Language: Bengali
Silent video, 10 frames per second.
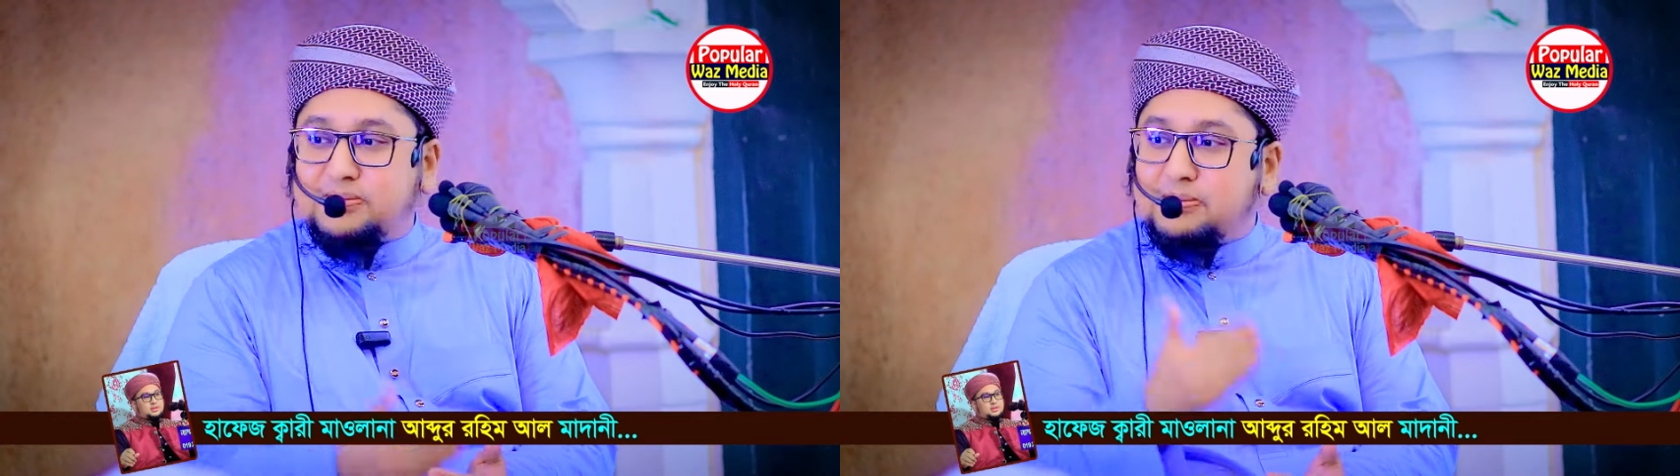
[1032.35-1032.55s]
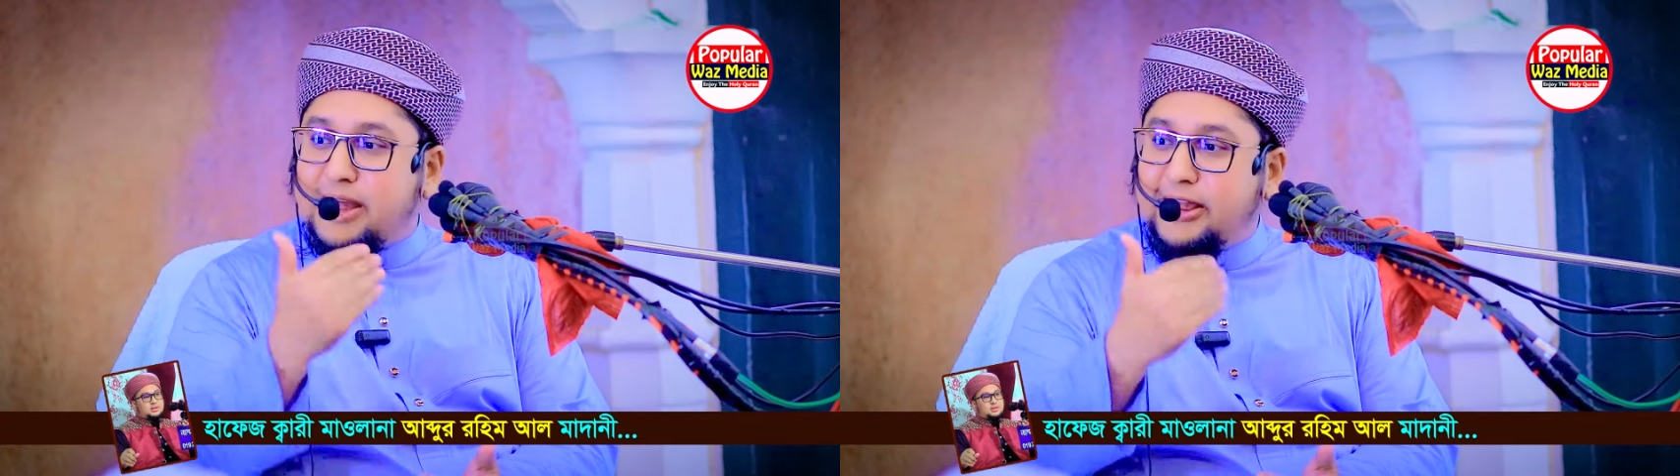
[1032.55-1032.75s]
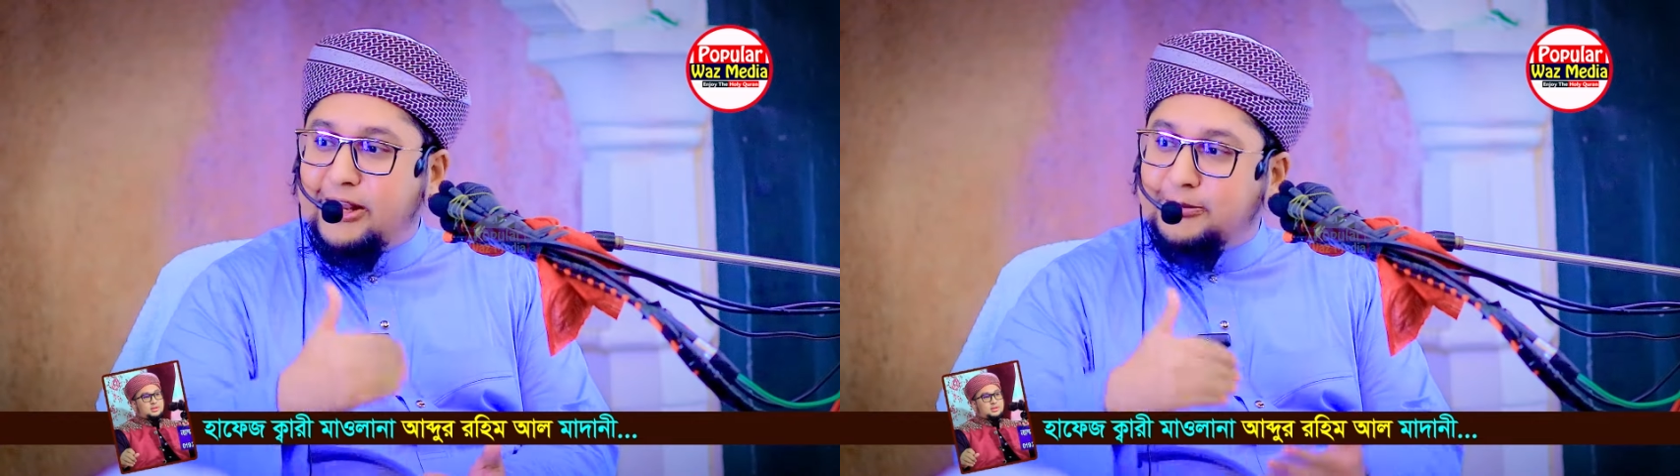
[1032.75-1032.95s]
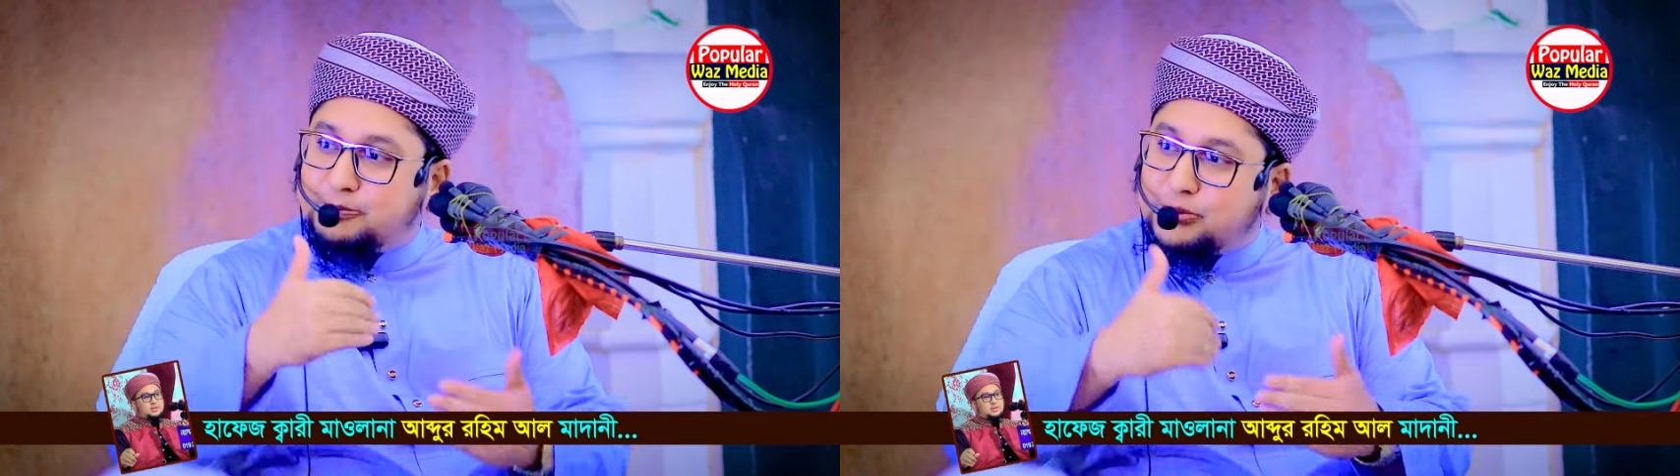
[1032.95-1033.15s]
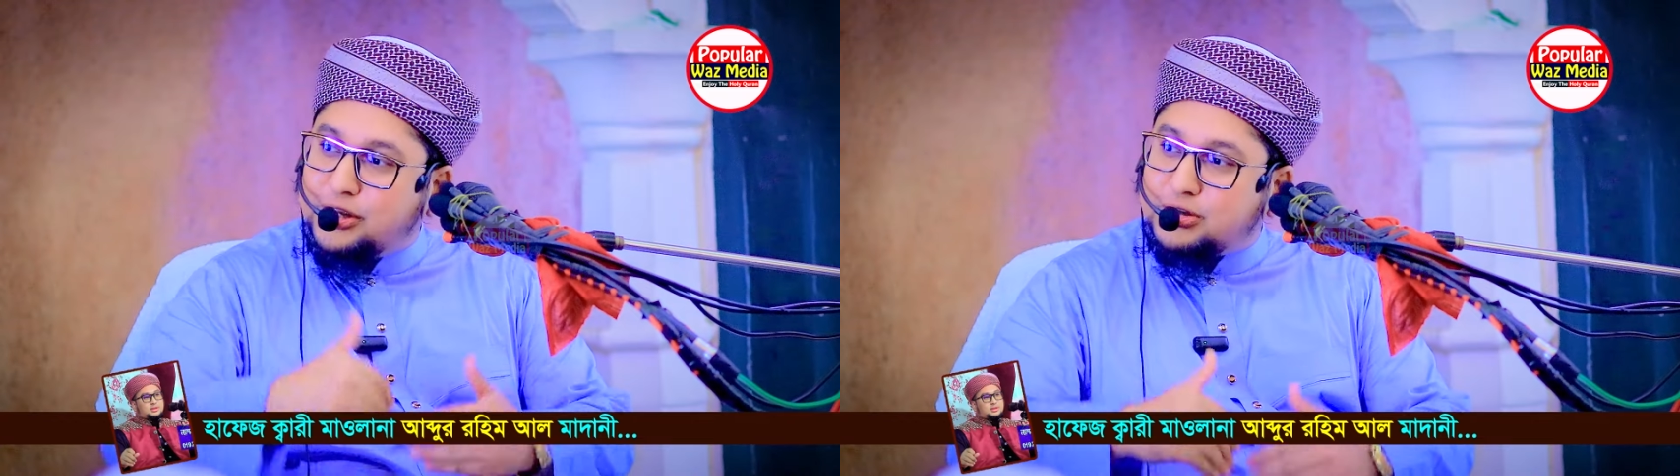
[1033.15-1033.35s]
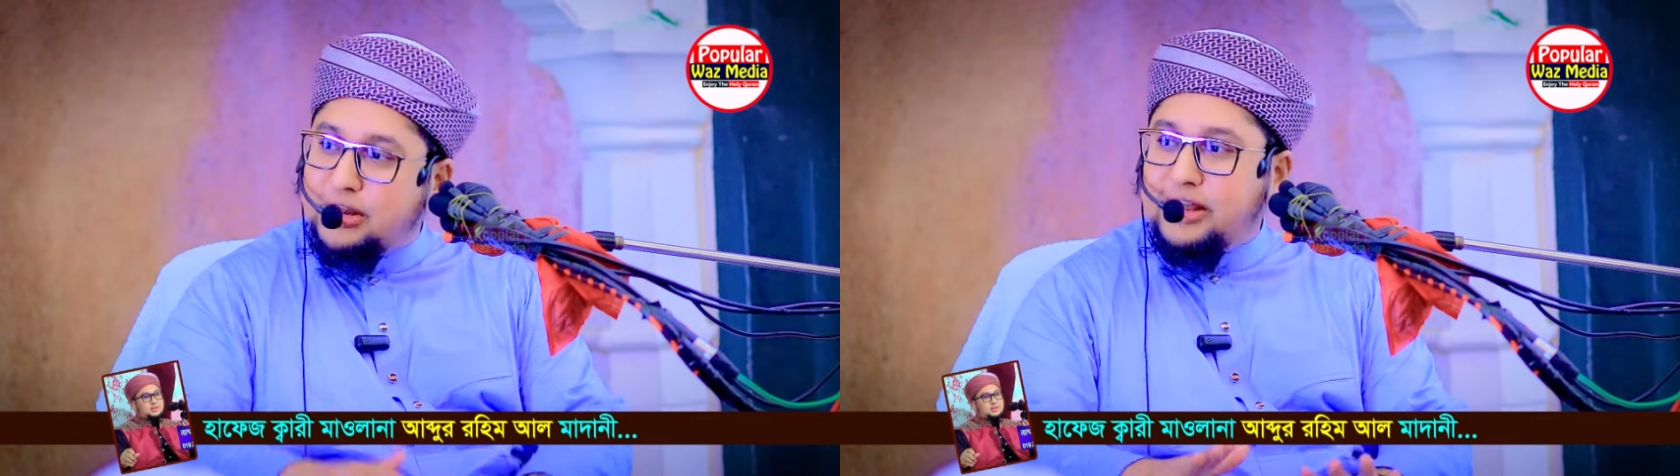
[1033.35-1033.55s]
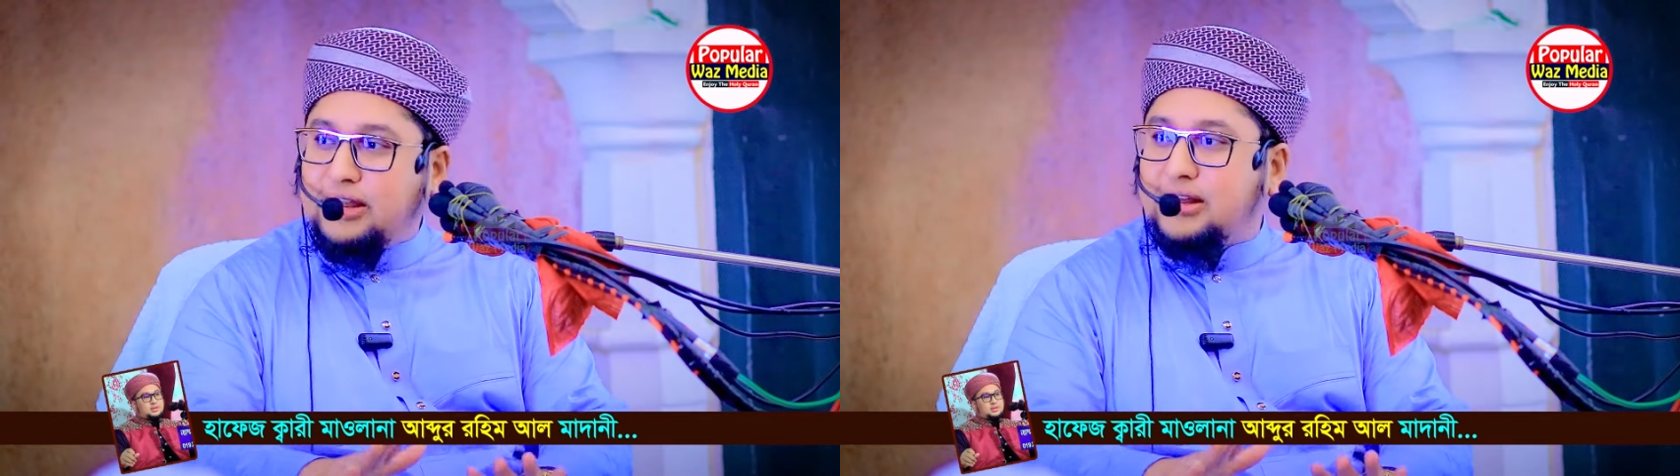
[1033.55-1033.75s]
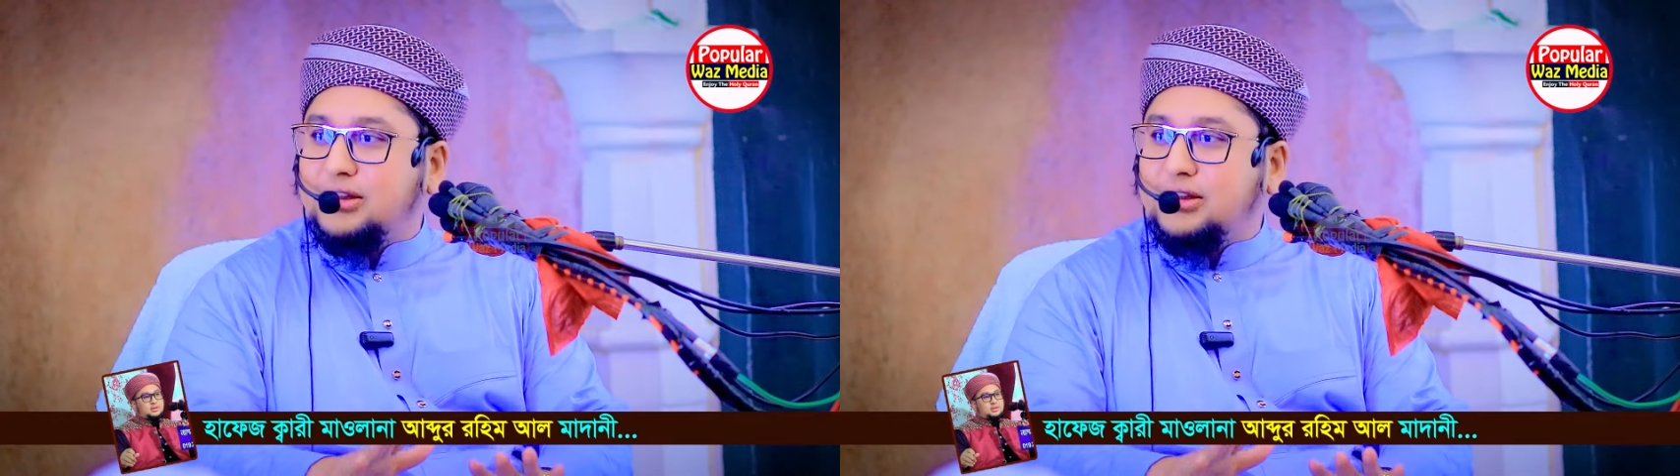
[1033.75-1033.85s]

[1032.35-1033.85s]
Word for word: যে মায়ের পরিচয়